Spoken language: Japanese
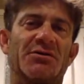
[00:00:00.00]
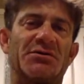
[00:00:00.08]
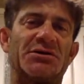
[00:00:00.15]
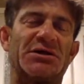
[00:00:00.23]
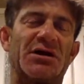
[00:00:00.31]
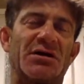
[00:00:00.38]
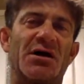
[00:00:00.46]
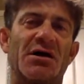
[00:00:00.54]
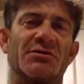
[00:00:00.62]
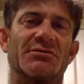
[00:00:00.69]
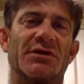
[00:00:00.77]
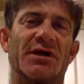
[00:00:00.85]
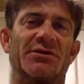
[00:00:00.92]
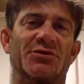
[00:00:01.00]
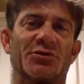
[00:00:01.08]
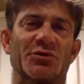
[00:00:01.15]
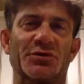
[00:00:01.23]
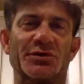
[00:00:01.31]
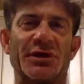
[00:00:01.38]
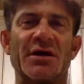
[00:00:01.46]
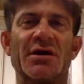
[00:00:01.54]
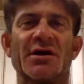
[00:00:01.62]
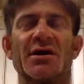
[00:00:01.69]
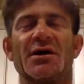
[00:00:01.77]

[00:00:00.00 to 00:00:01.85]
4時間半ぐらいのところで